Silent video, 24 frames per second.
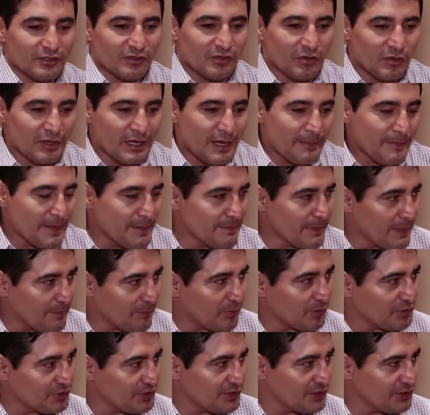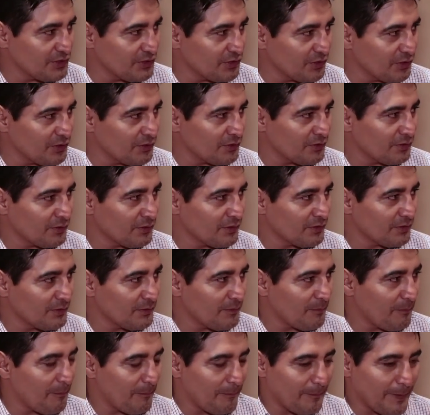con la misma posición
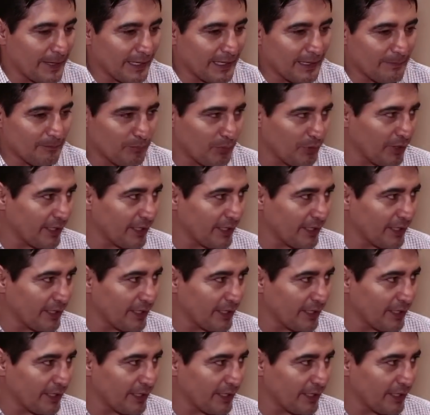para